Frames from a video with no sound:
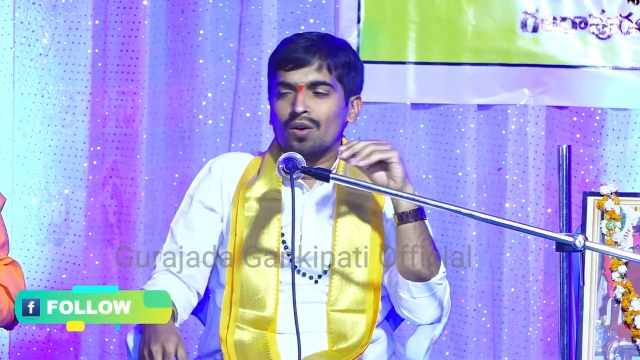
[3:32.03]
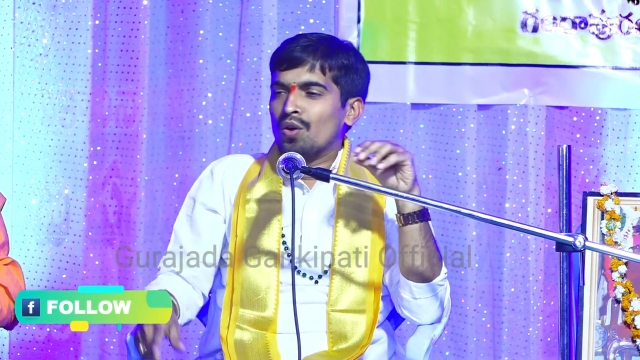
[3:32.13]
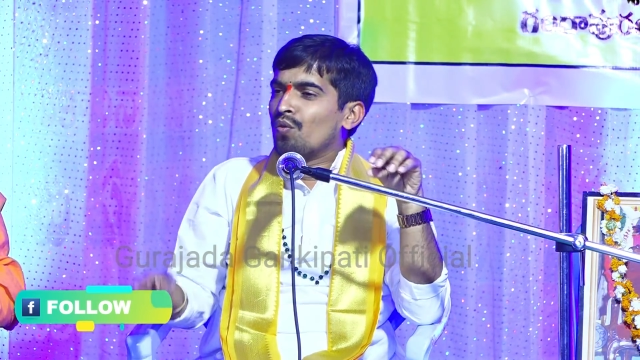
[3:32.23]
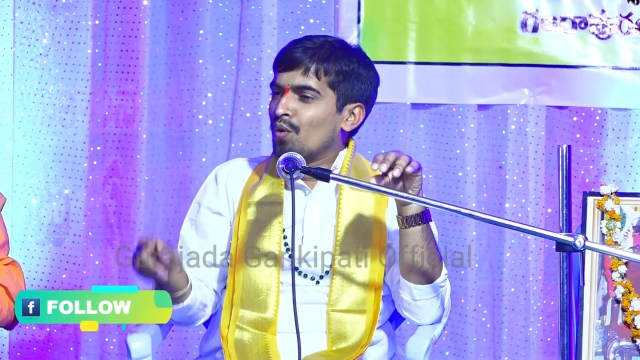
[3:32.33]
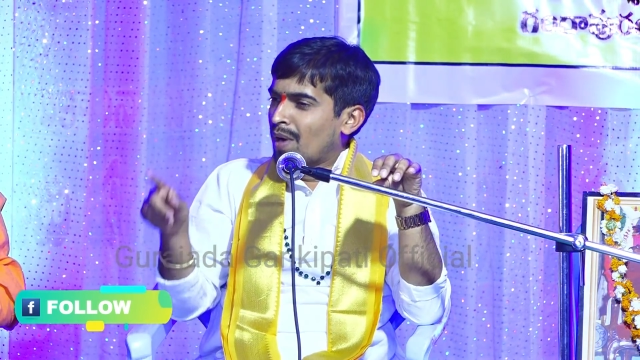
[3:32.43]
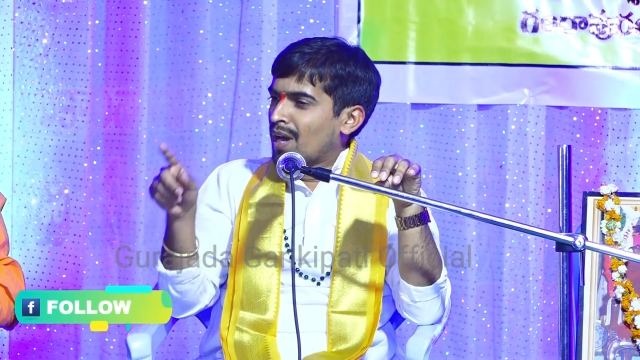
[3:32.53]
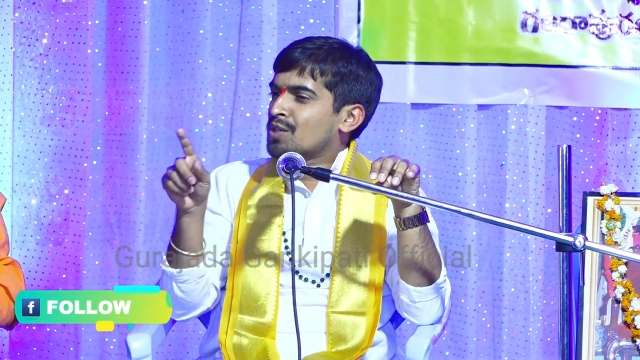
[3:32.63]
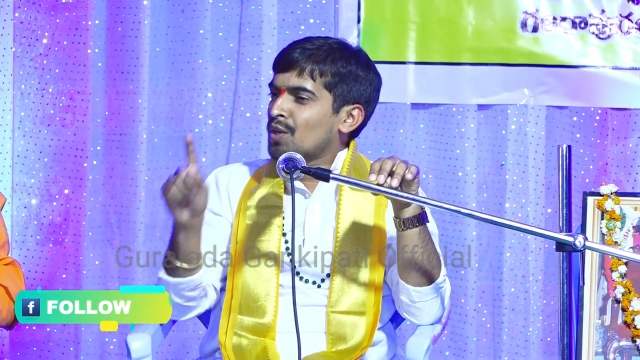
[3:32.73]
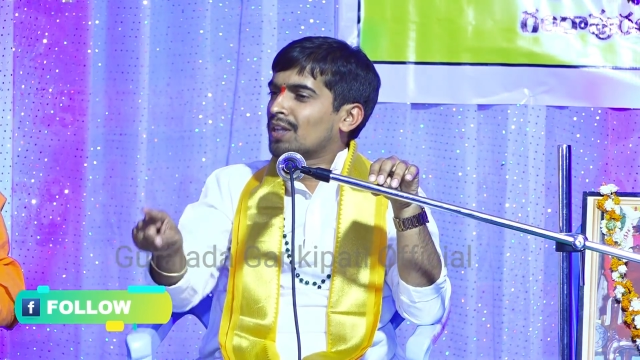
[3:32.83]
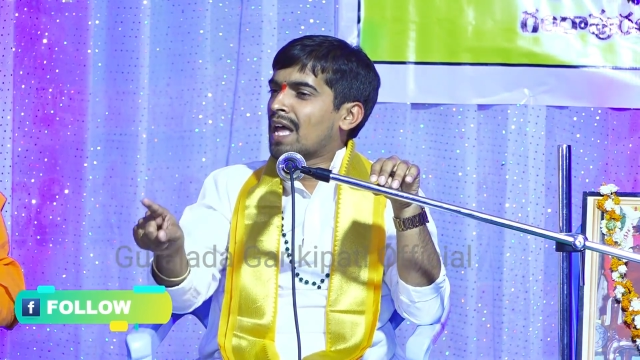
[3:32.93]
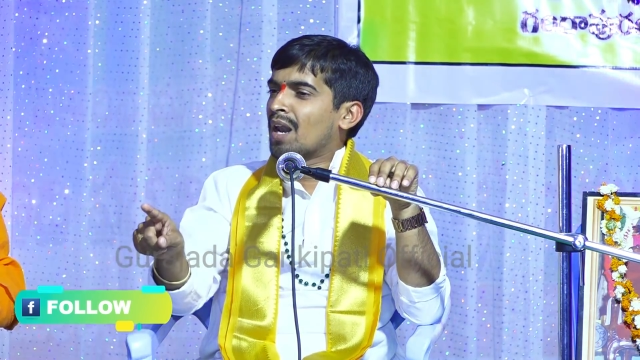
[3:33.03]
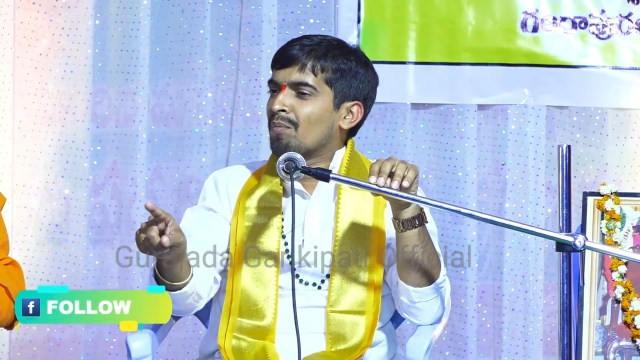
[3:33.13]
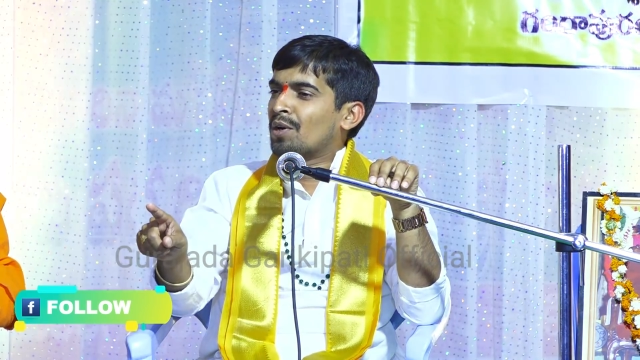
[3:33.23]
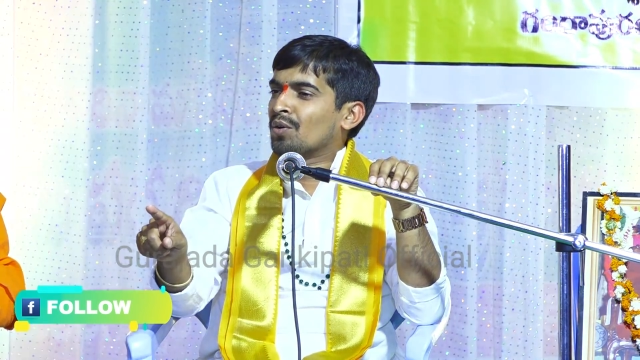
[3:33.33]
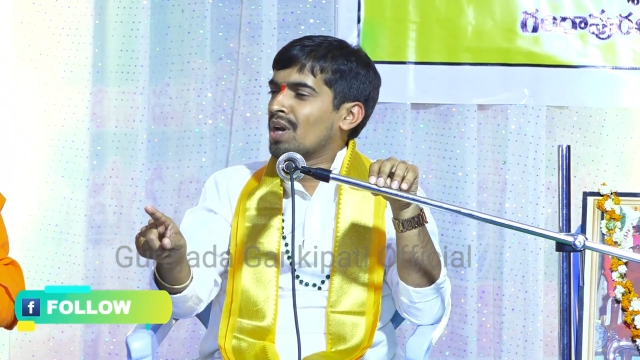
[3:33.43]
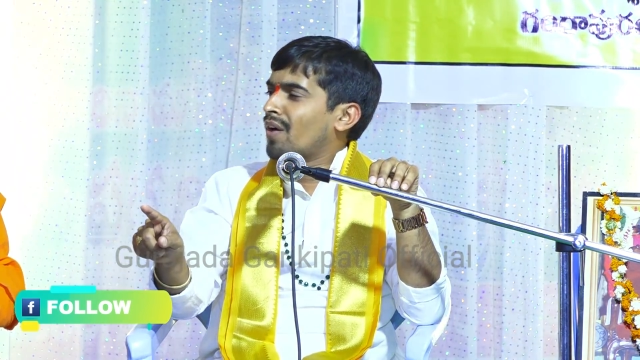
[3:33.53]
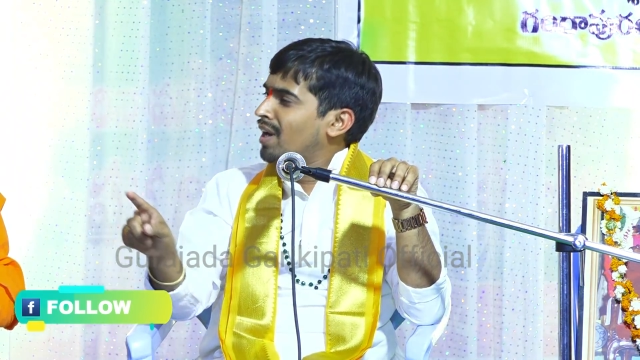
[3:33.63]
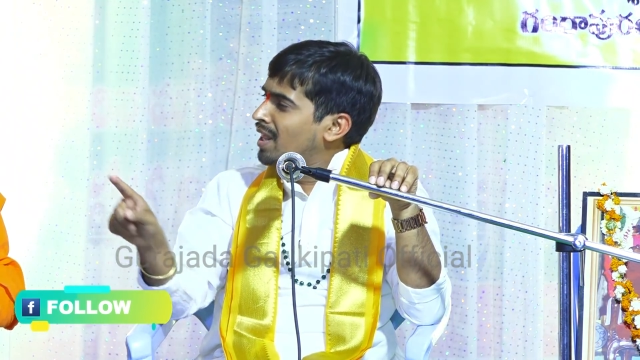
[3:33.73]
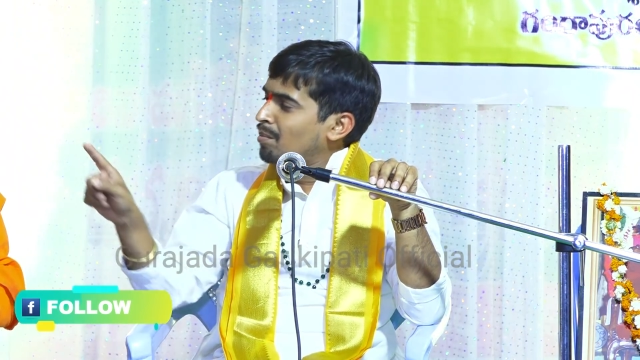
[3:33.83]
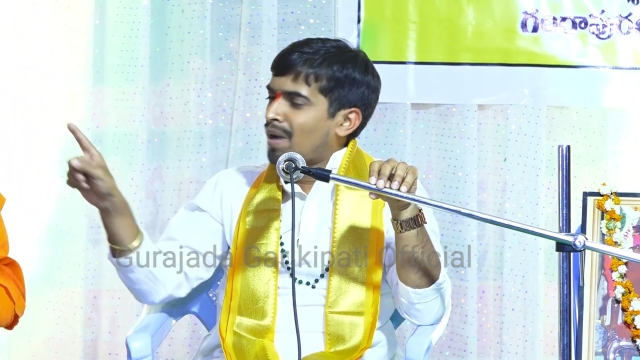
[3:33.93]
నువ్వు మనసులో దండం పెట్టుకునేవు
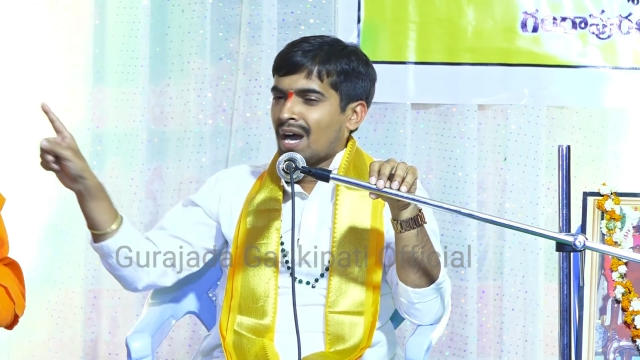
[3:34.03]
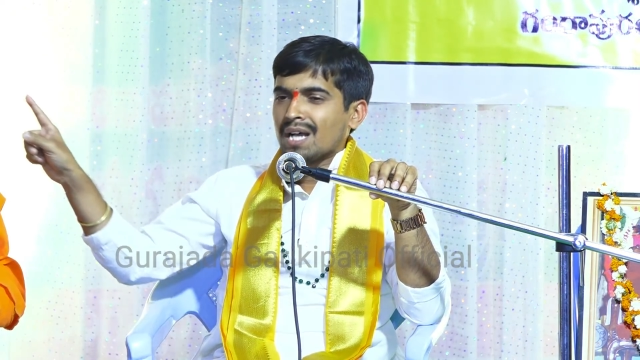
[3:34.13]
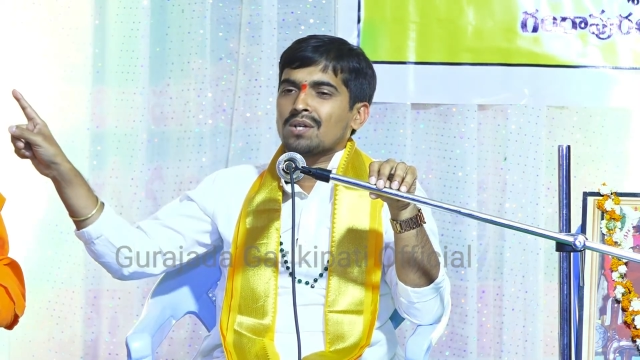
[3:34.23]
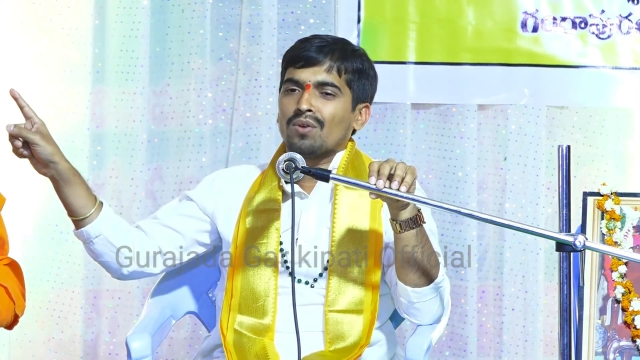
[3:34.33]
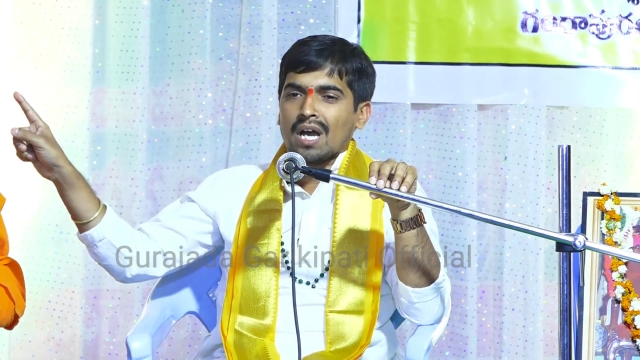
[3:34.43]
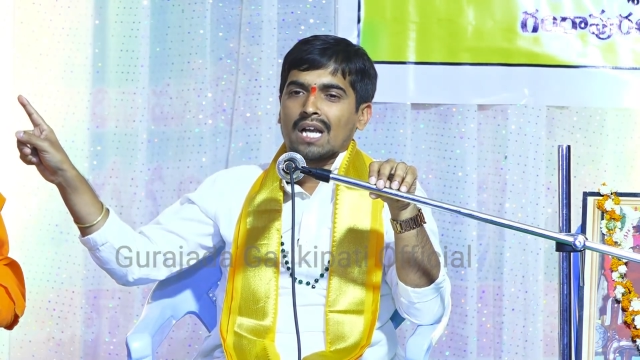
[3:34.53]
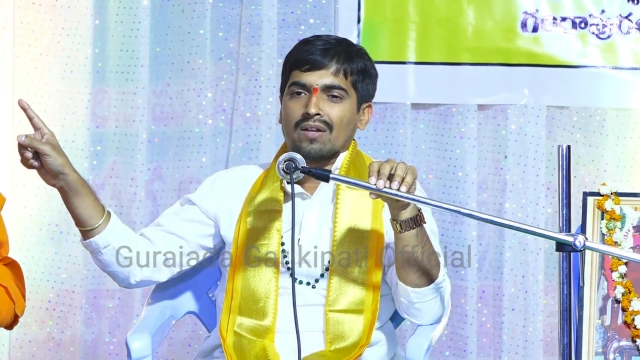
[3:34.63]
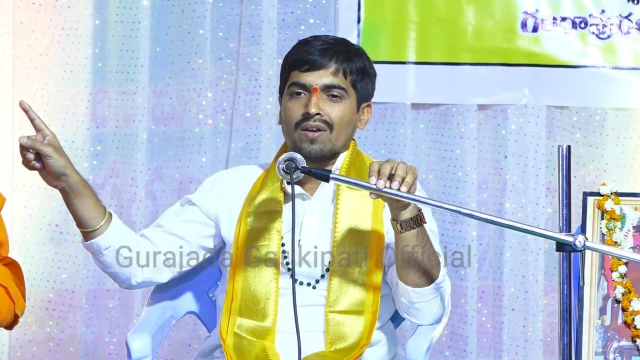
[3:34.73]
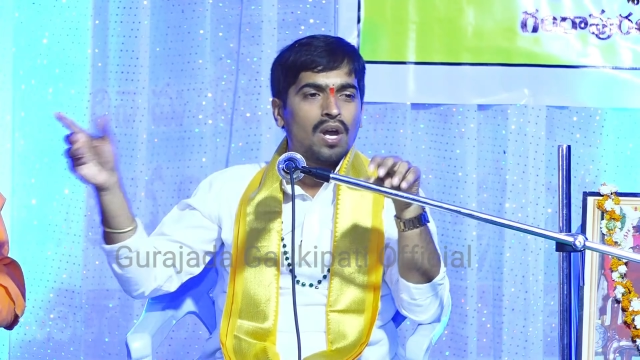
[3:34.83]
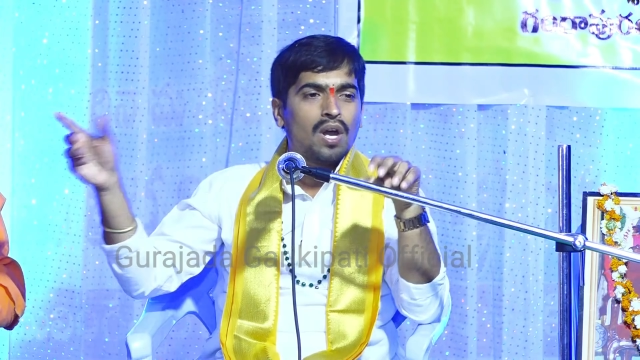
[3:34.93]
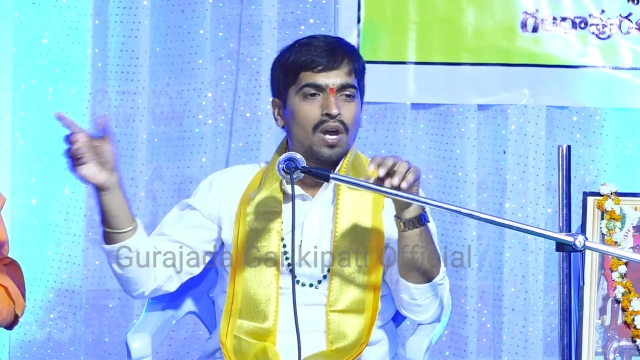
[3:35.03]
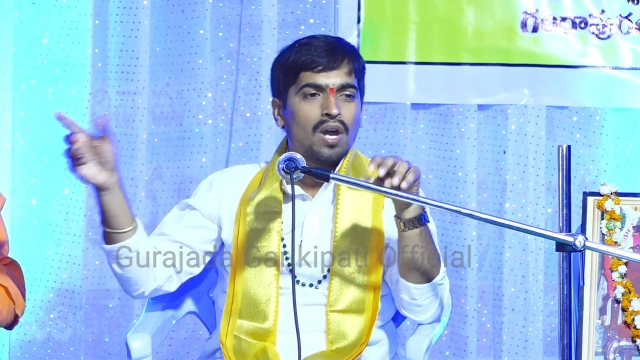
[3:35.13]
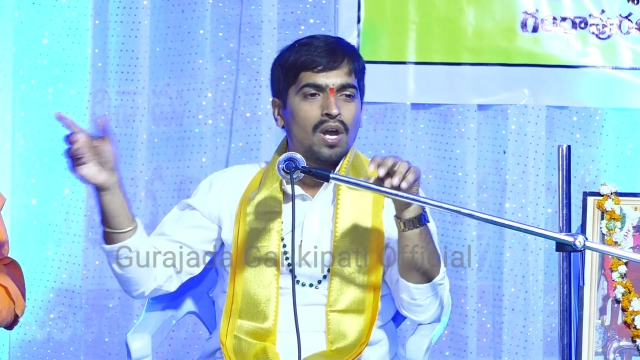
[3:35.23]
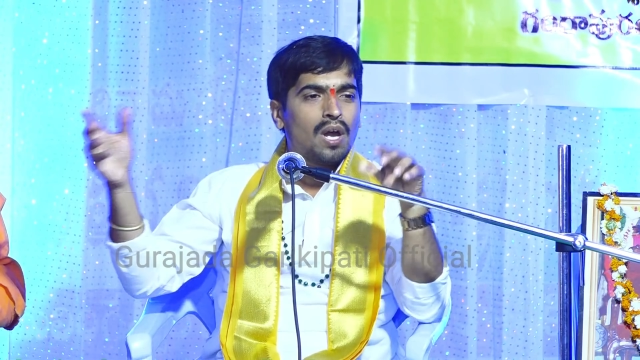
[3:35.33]
అనేది మహాశివుడికి అర్థమైతే చాలు